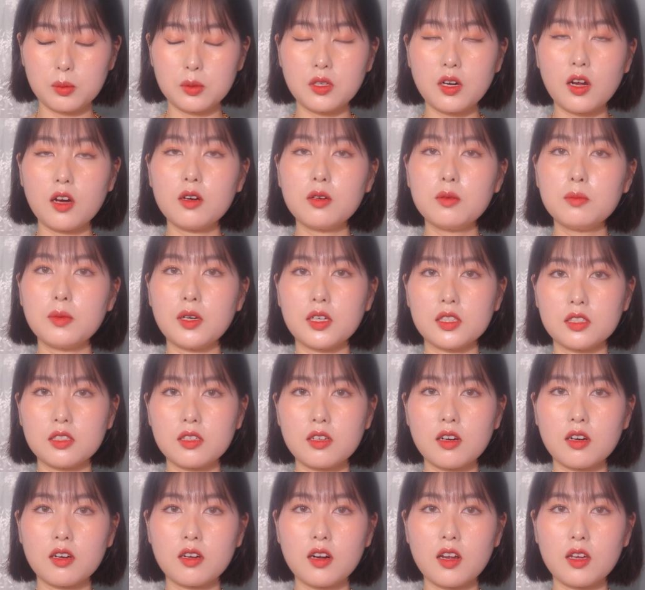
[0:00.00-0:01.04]
브라운
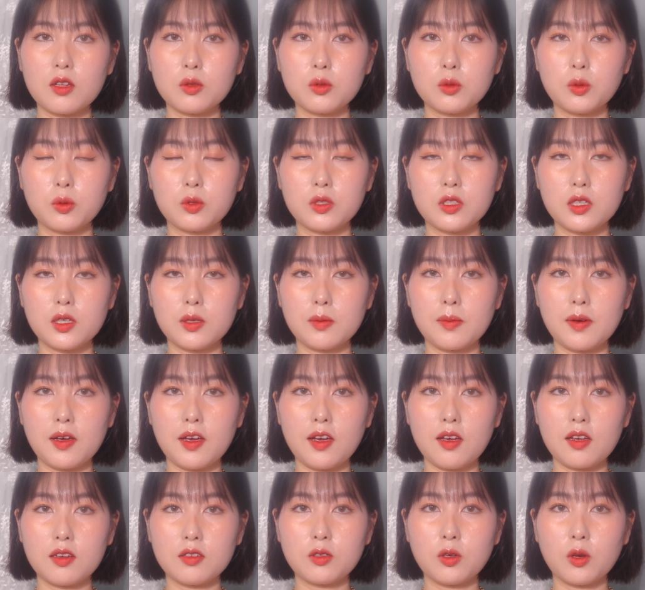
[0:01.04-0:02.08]
마스카라도
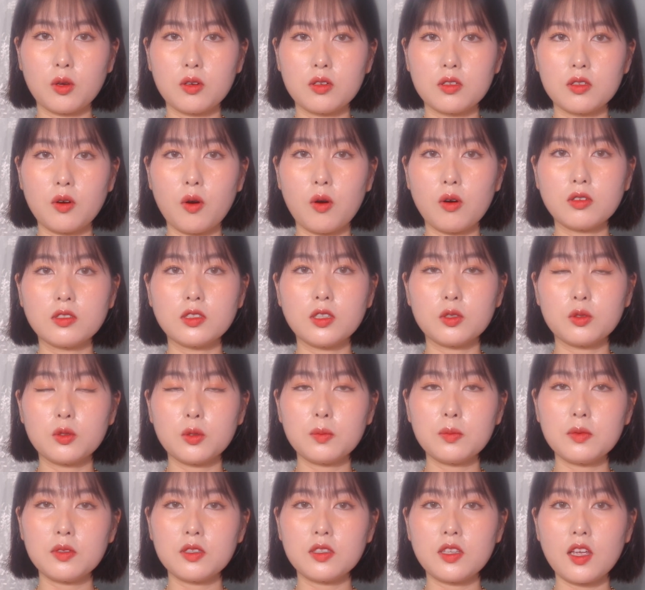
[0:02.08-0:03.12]
좋지만 저는 거기서
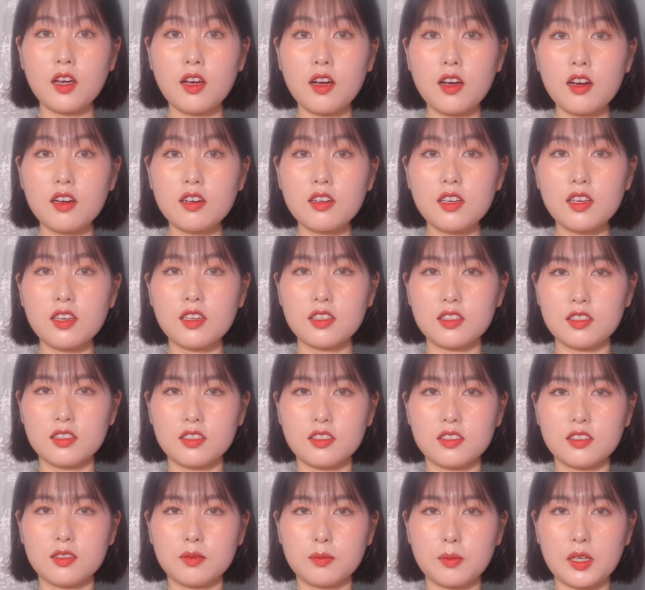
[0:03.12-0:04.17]
좀 더 색깔이
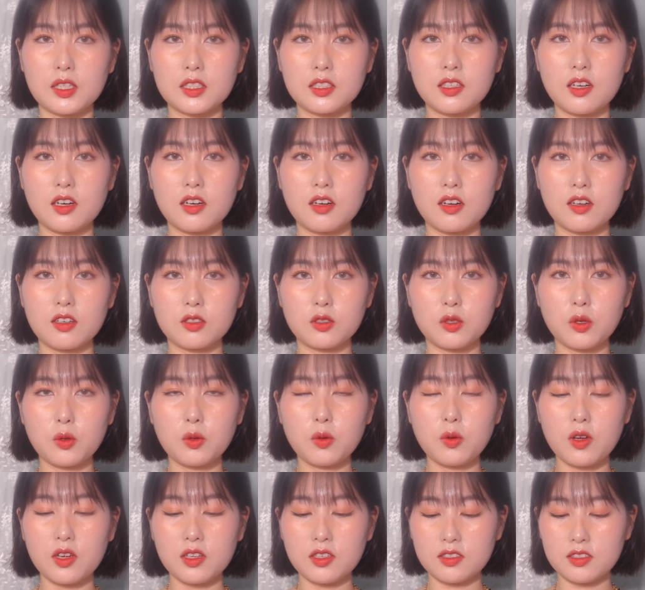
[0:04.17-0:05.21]
있는 마스카라를
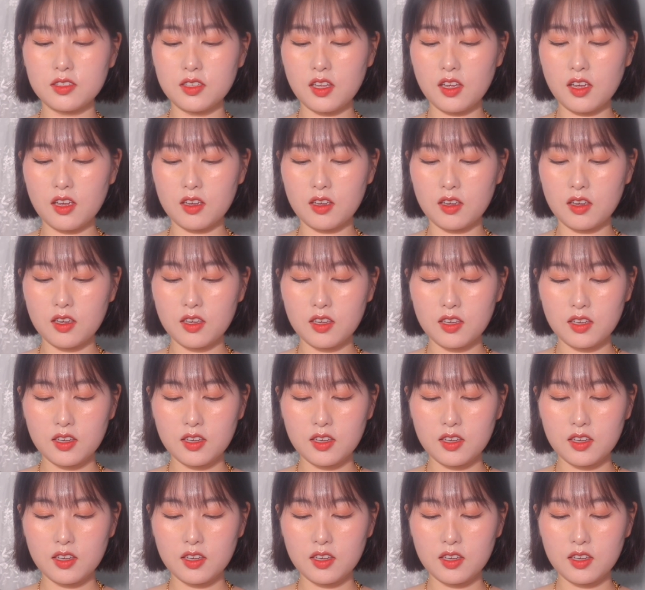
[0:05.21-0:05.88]
선호하는데